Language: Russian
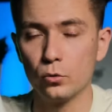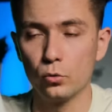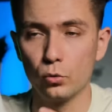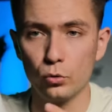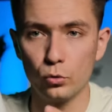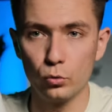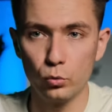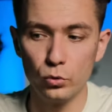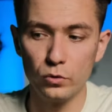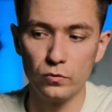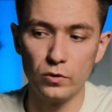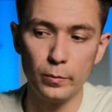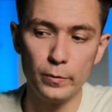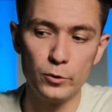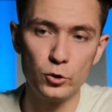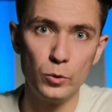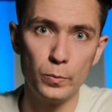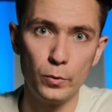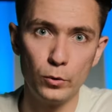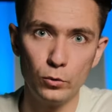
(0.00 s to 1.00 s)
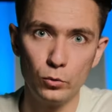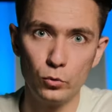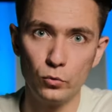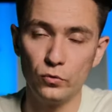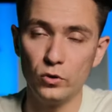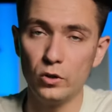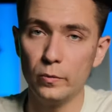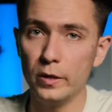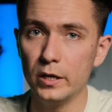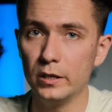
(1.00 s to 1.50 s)
то тут вам еще придет
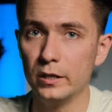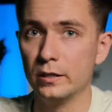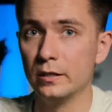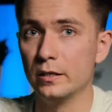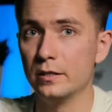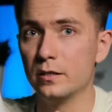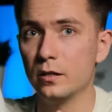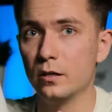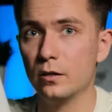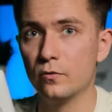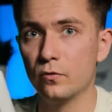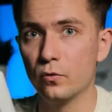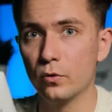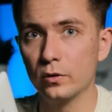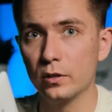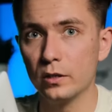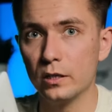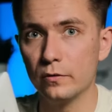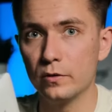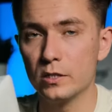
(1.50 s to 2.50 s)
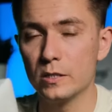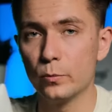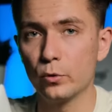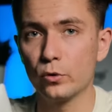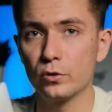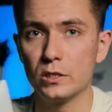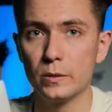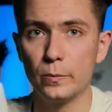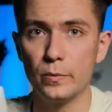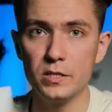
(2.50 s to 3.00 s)
уведомление на телефон, и вы
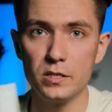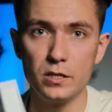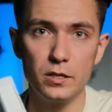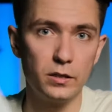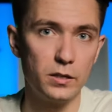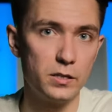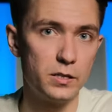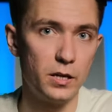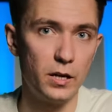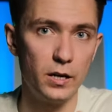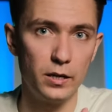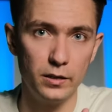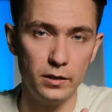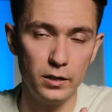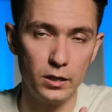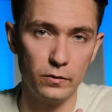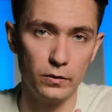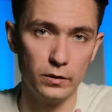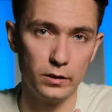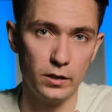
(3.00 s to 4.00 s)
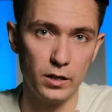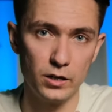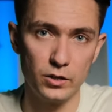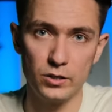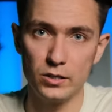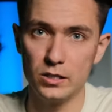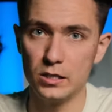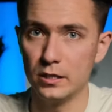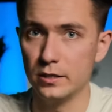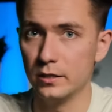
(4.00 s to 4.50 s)
сможете быстренько среагировать, даже
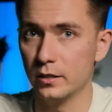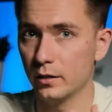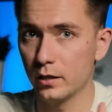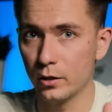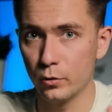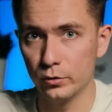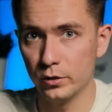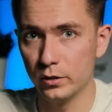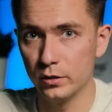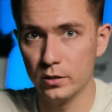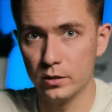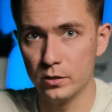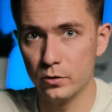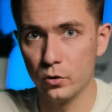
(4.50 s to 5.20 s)
если не находитесь